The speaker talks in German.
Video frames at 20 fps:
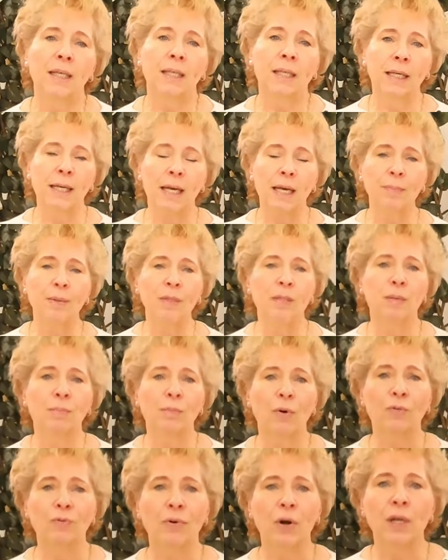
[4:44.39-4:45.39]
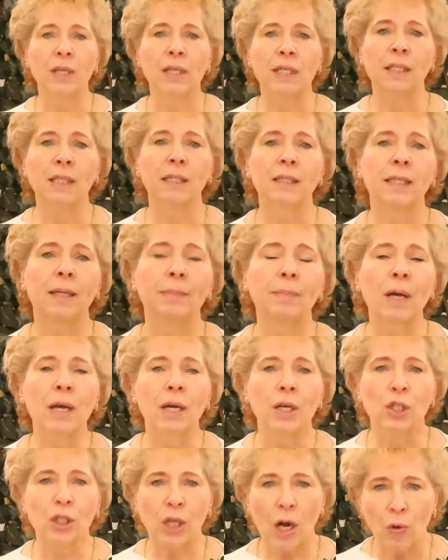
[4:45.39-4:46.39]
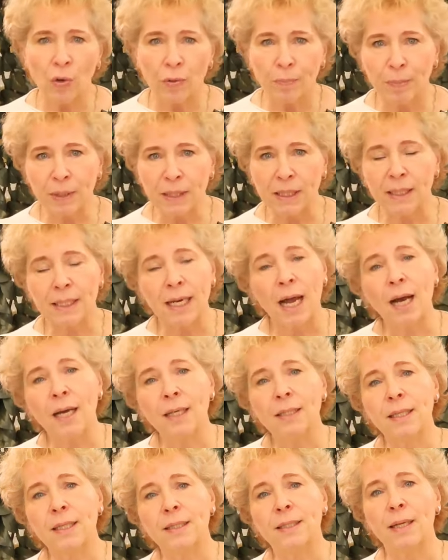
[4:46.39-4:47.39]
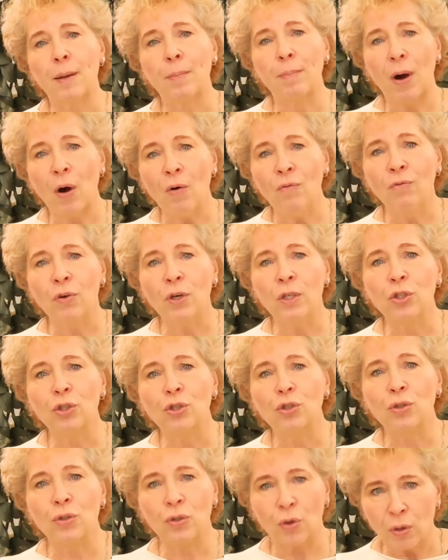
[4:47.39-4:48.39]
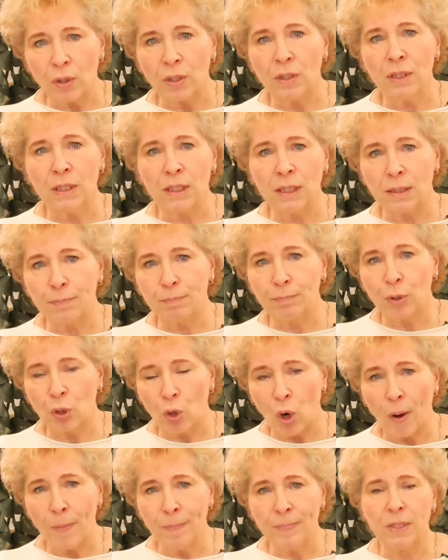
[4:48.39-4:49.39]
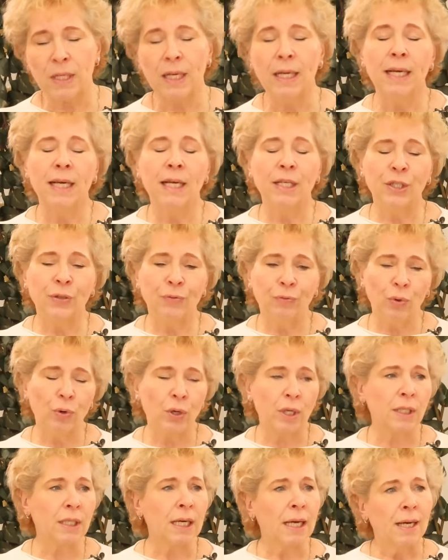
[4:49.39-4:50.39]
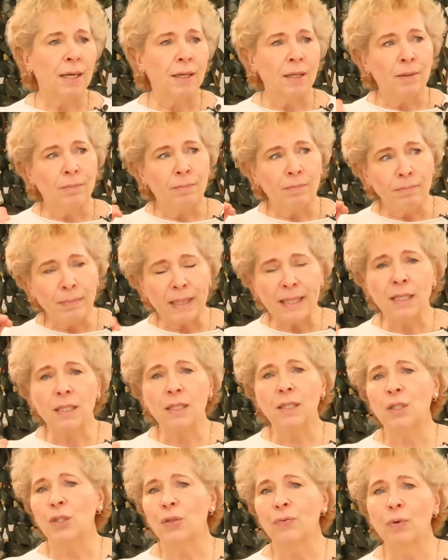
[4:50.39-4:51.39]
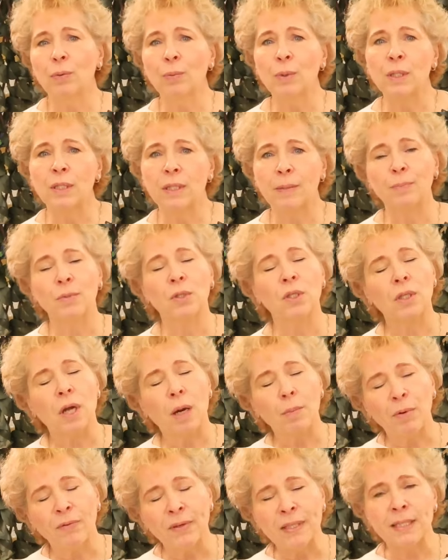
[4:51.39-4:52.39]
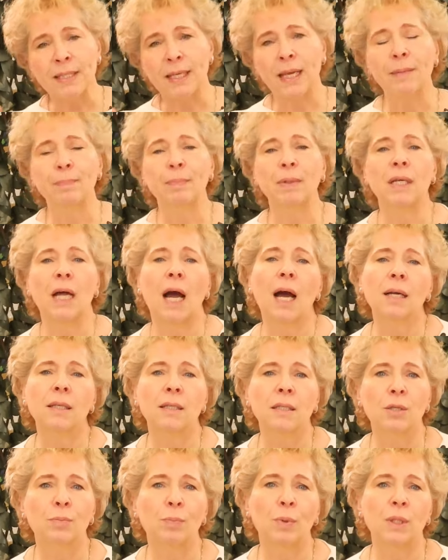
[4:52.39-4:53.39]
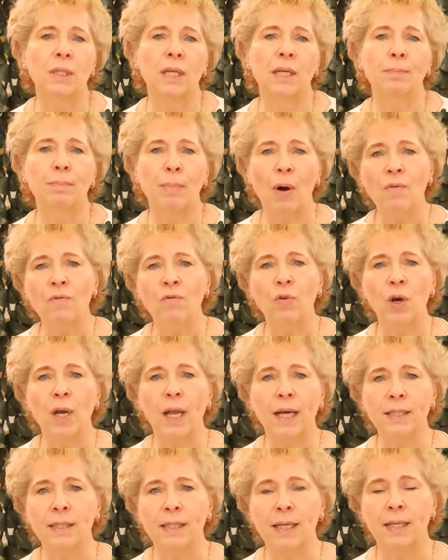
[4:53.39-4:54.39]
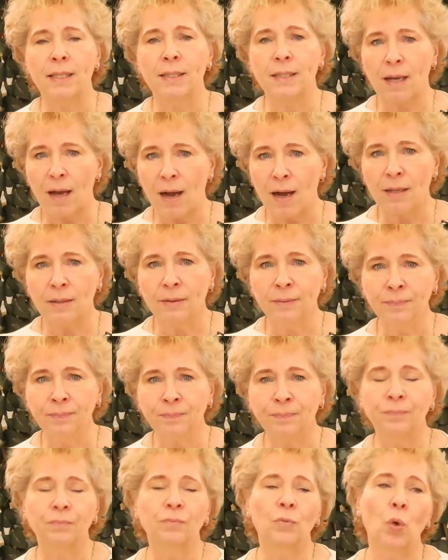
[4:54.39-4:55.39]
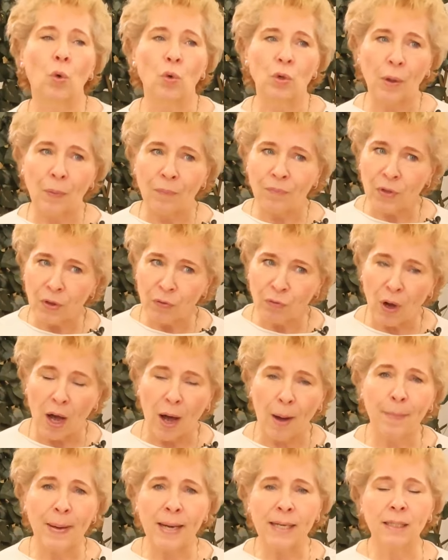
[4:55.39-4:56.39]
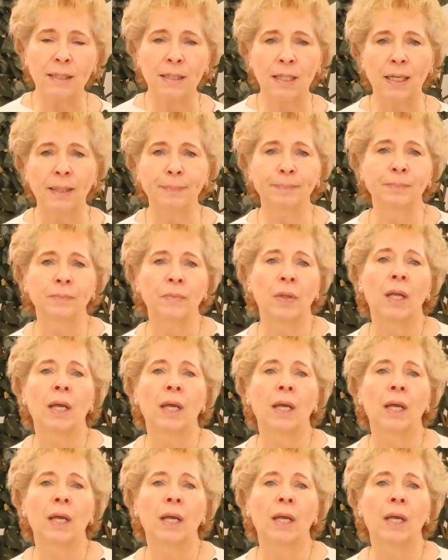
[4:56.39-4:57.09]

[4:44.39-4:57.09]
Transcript: Hier gebe ich immer folgenden Tipp. Schaut bitte nach, dass ihr Baumwollsocken bekommt, die wirklich mindestens 75, aber wenn es geht, bitte 80% Prozent Baumwollanteil tragen oder verarbeitet haben.